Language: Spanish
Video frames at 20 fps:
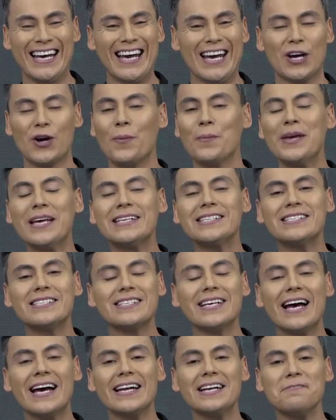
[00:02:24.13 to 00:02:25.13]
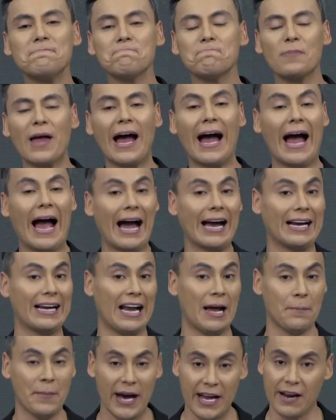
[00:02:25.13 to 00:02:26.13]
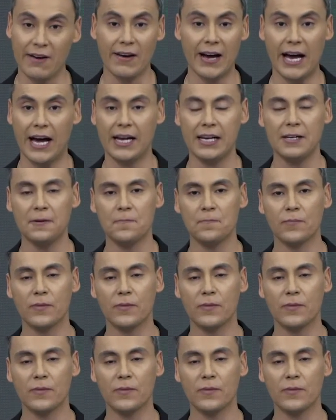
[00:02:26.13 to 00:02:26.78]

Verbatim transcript: comienzan a clamar a Baal